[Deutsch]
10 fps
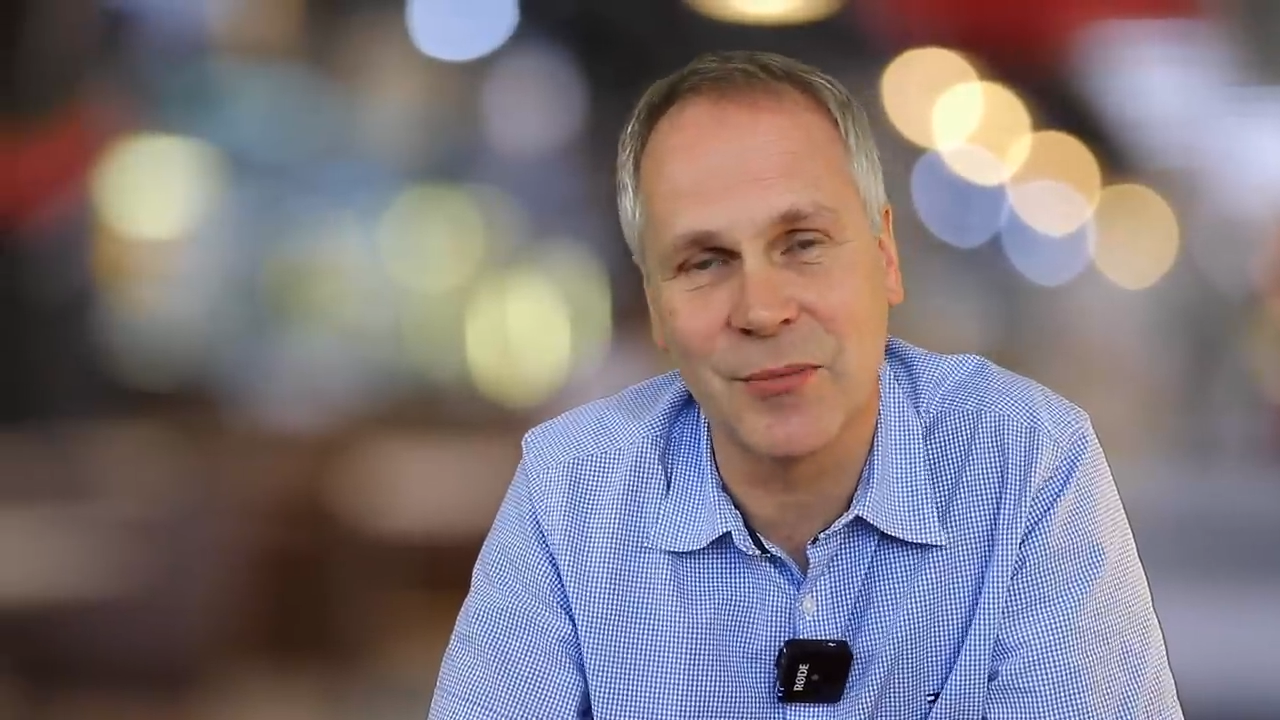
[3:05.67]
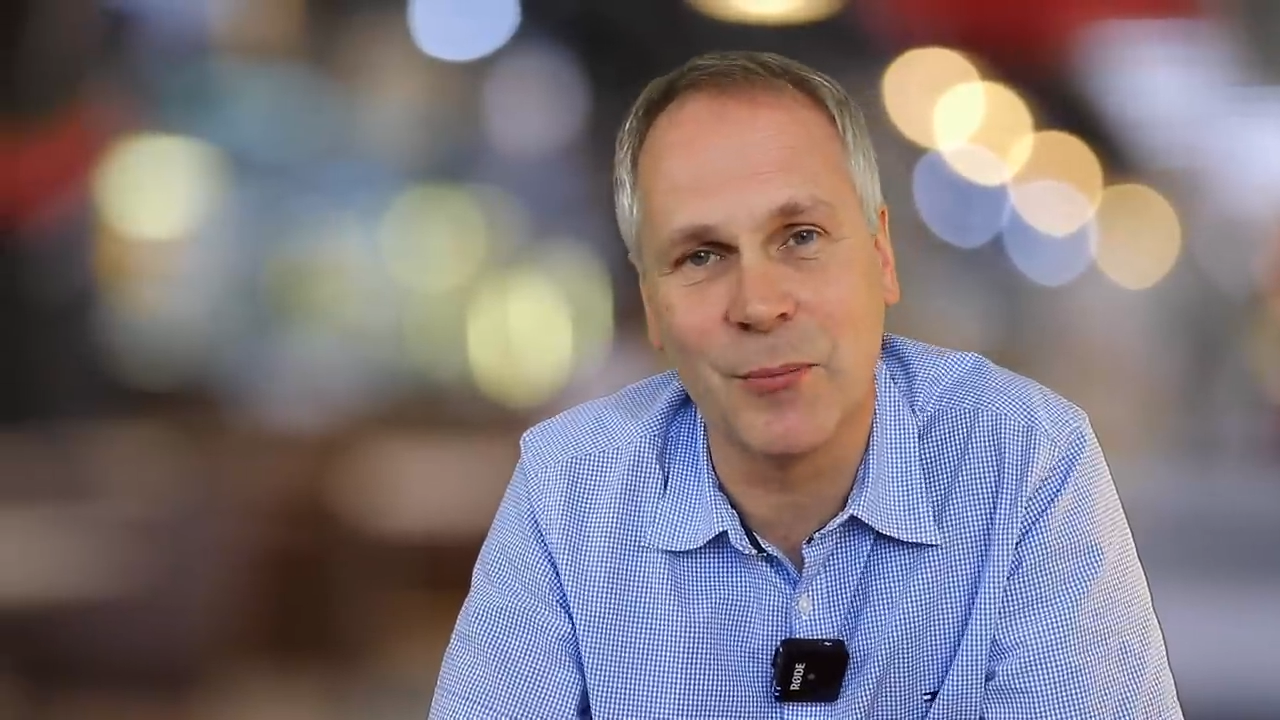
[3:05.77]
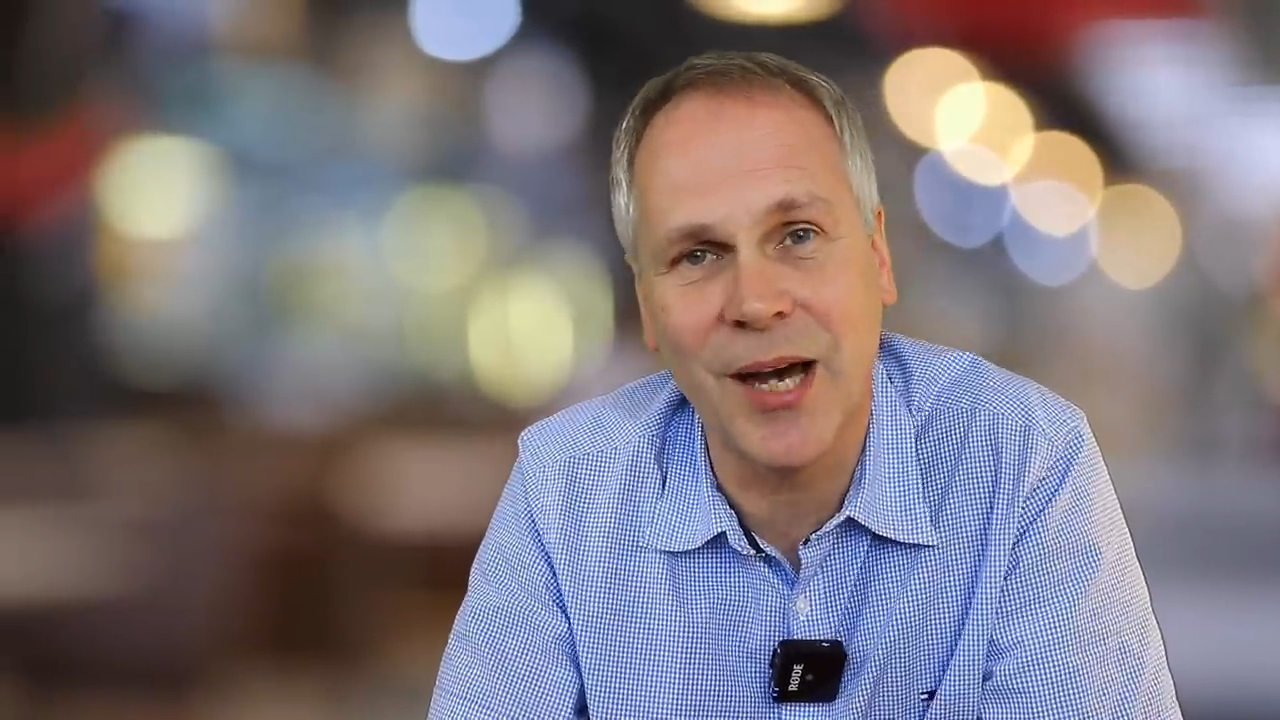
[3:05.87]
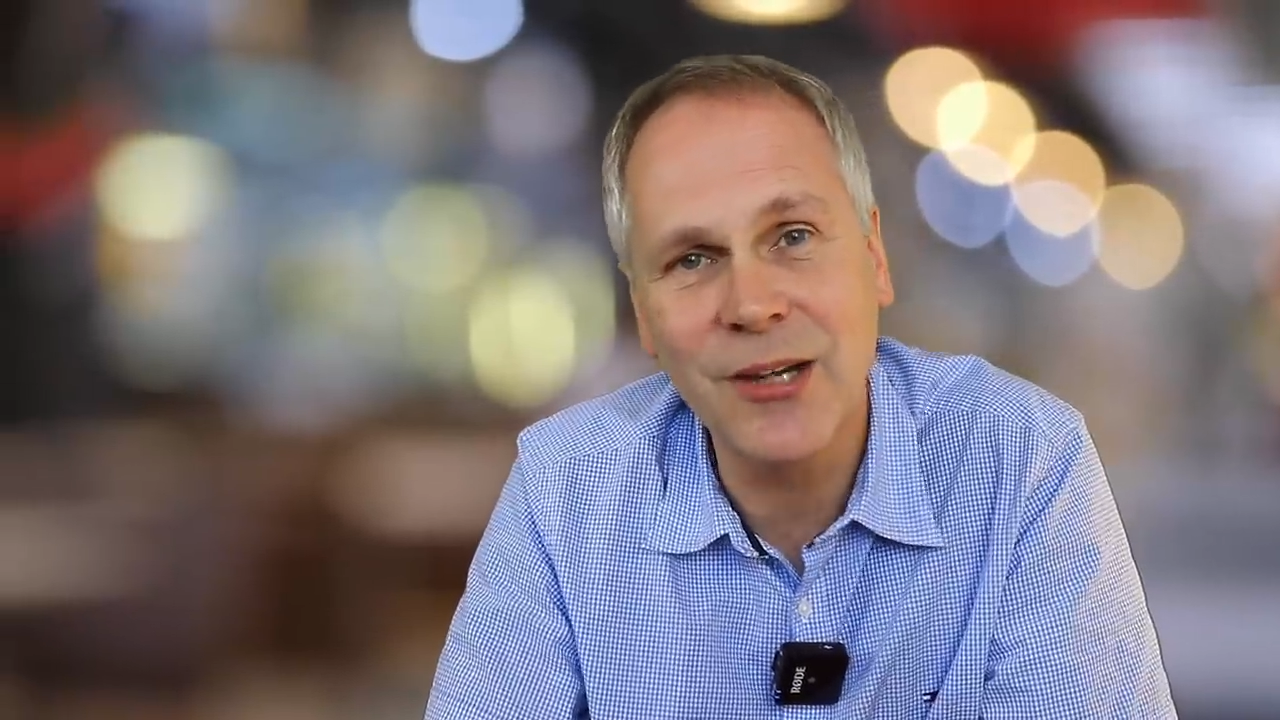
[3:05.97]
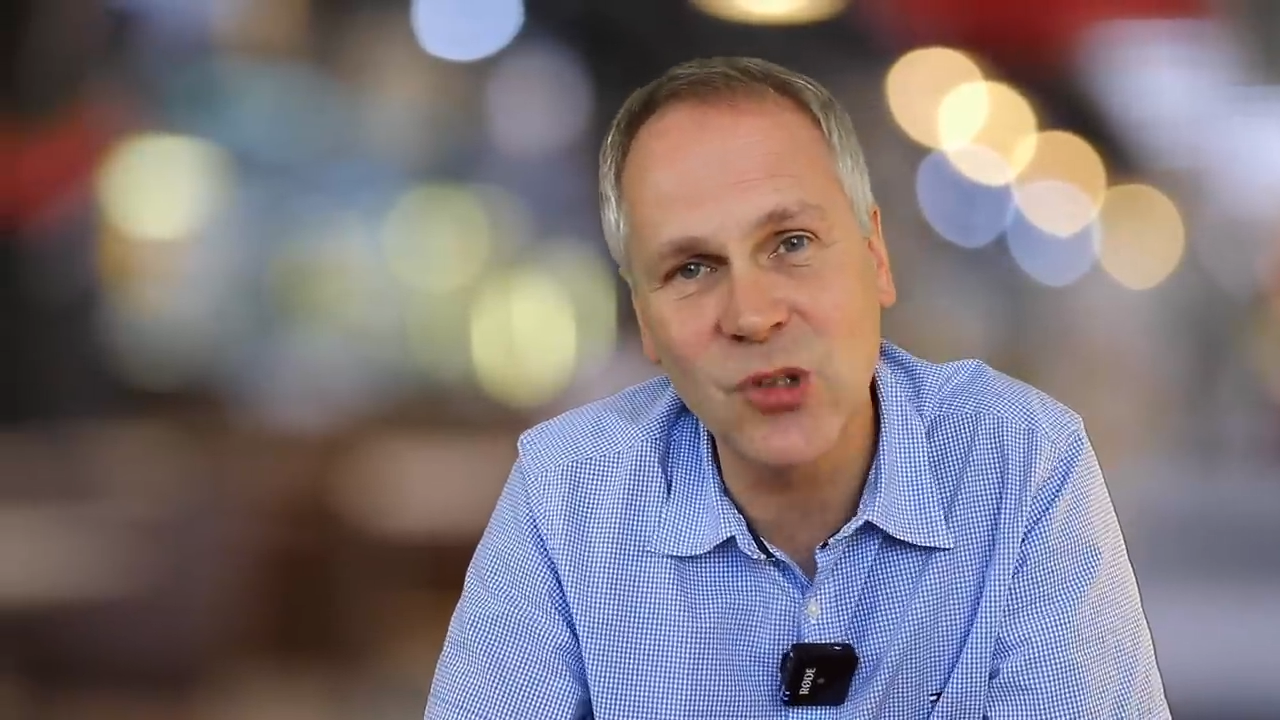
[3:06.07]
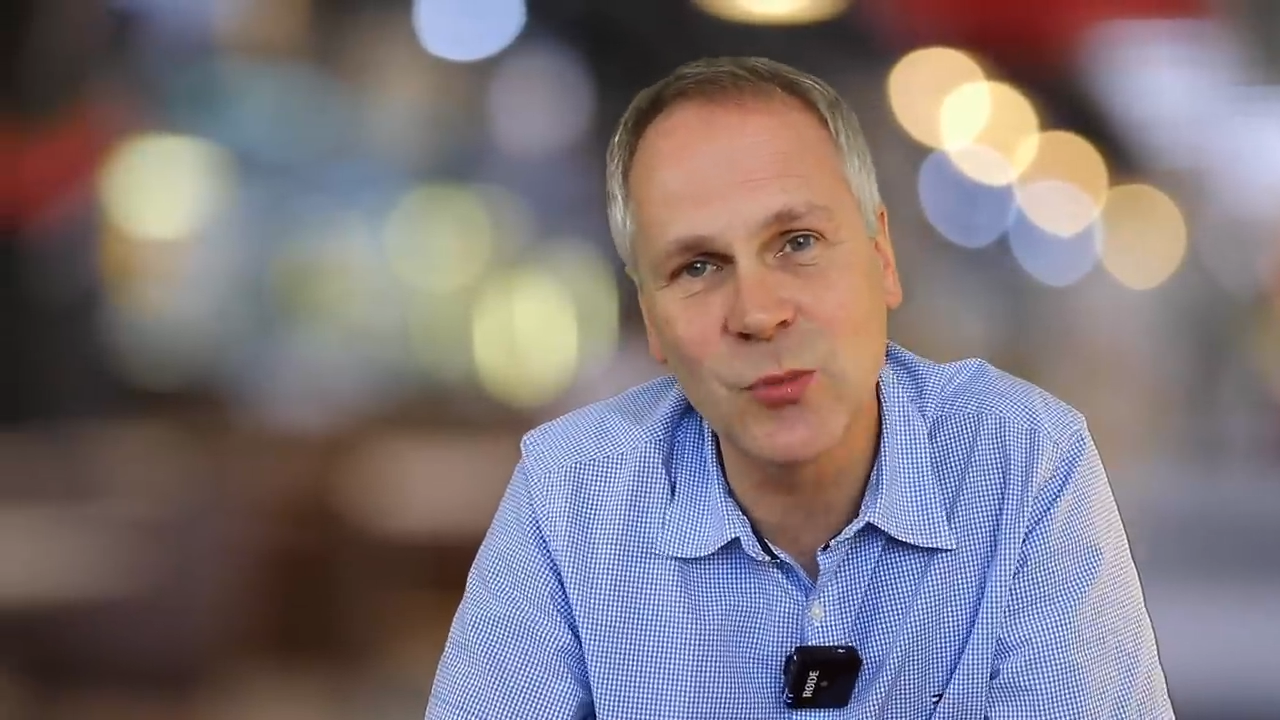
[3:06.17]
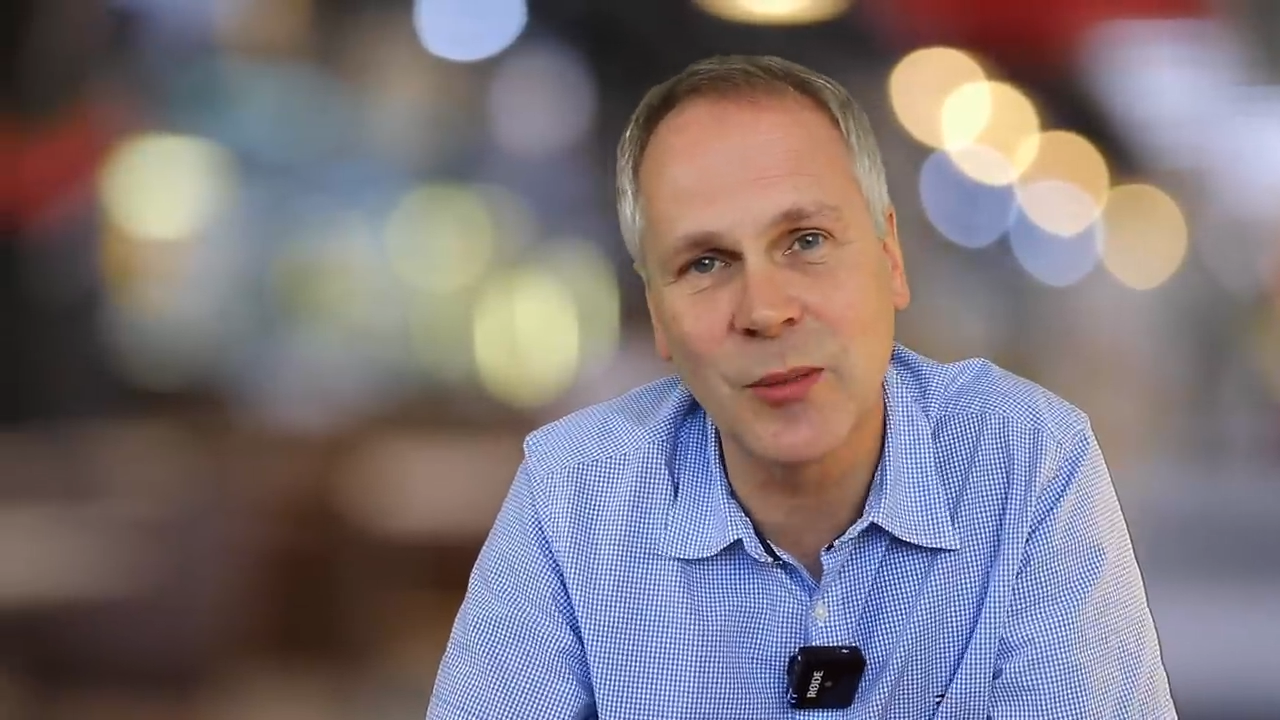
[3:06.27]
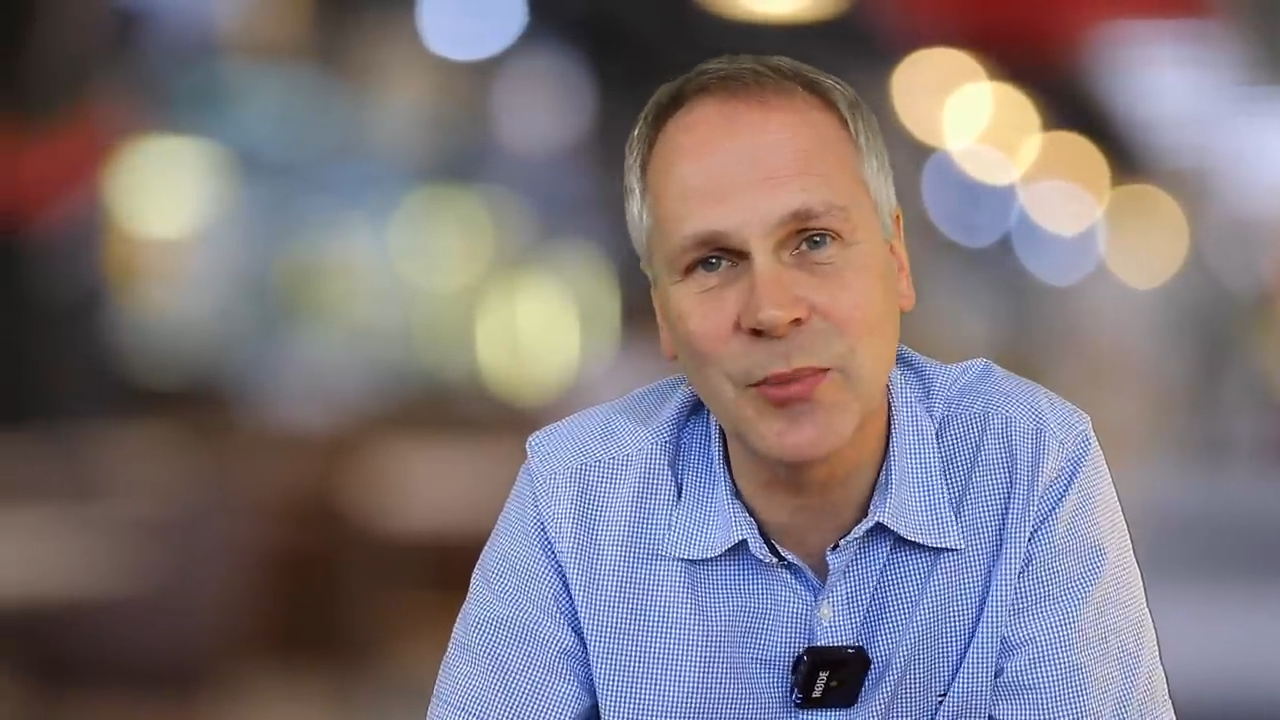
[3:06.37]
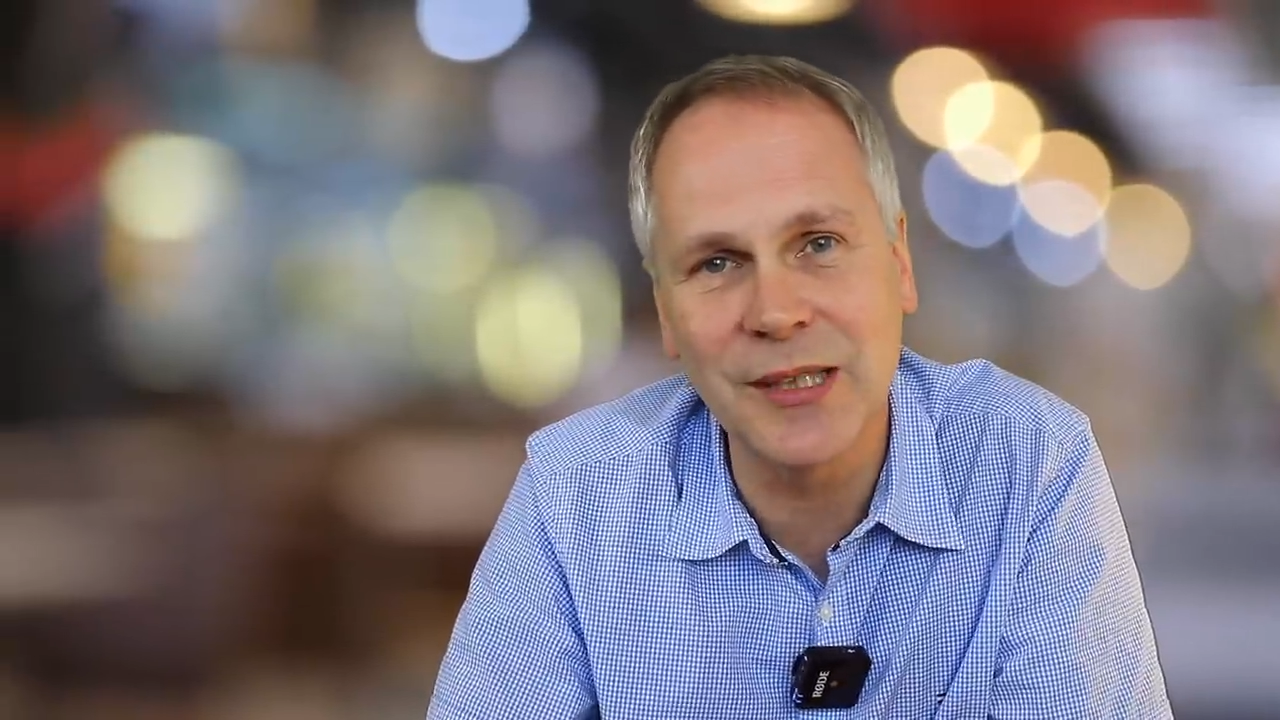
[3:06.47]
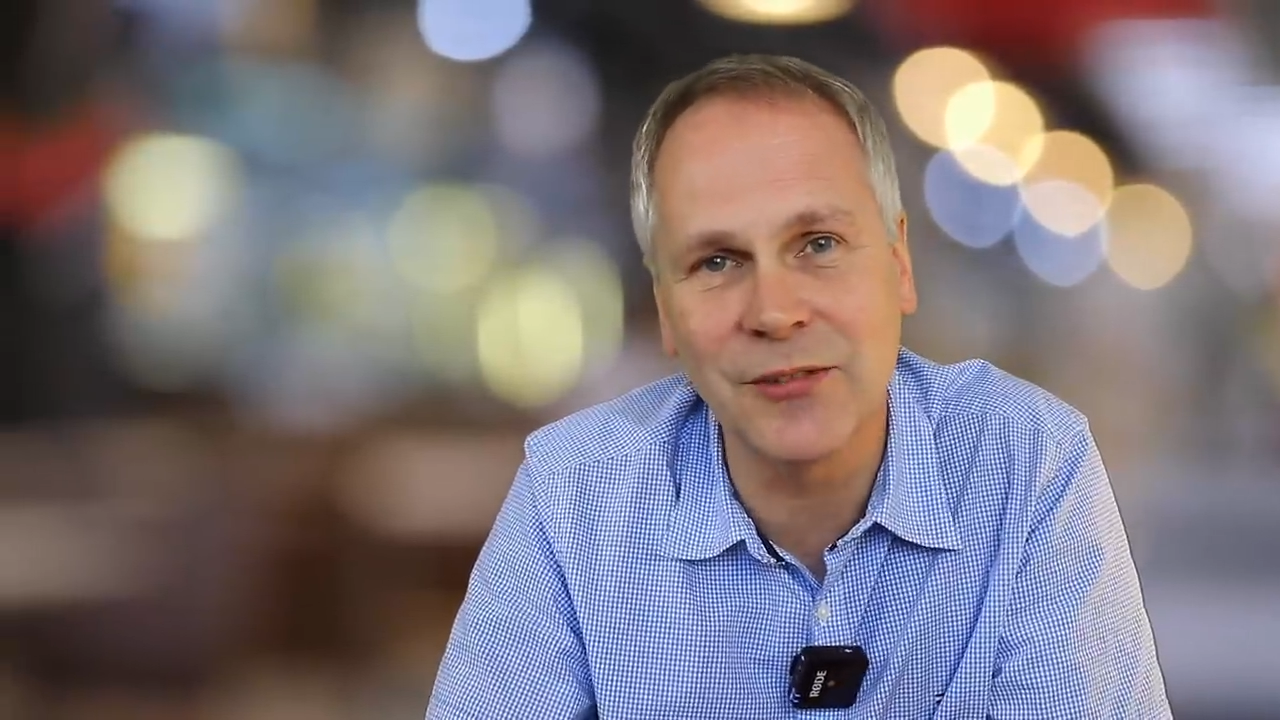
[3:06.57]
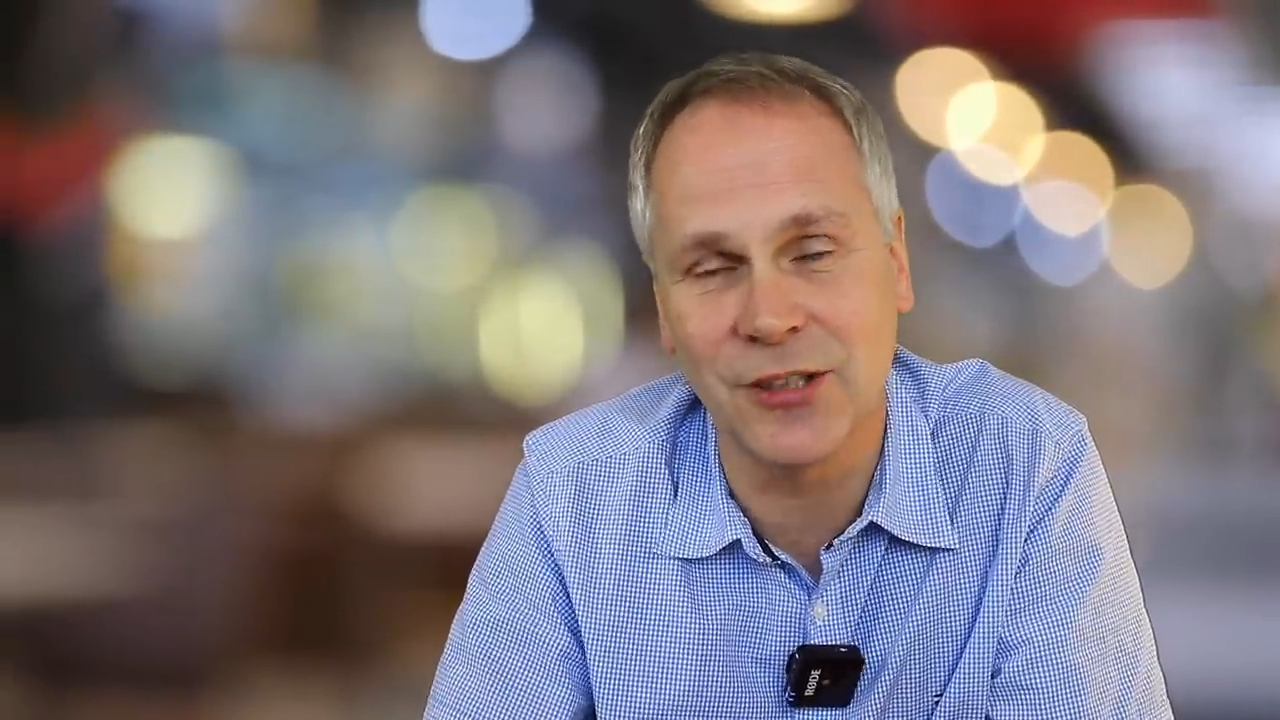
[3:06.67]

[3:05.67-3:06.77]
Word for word: Marktüberblick